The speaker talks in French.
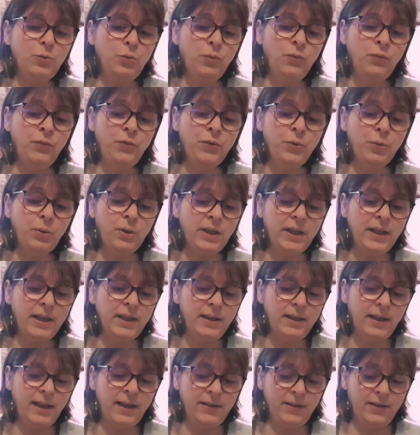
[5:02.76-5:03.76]
Du
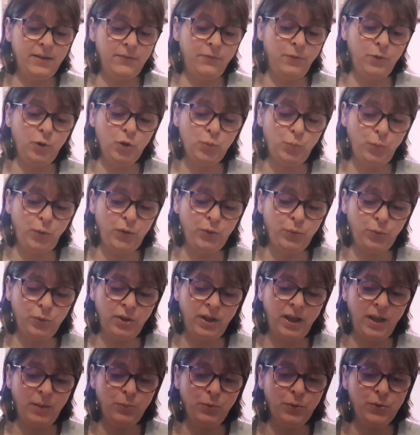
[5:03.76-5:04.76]
violet. Et franchement, ils sont
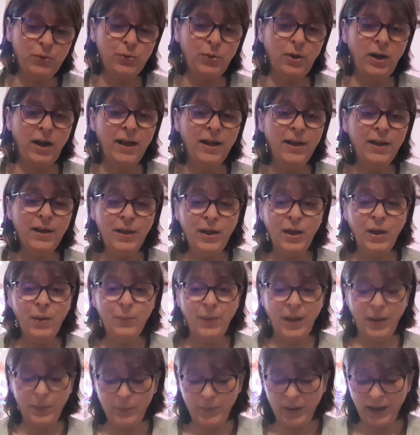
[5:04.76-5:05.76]
très beaux, ceux-là.
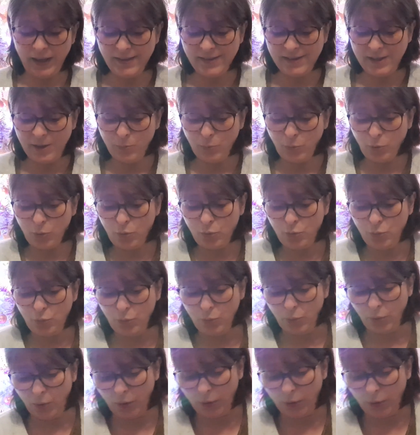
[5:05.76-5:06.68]
Ben, merci beaucoup.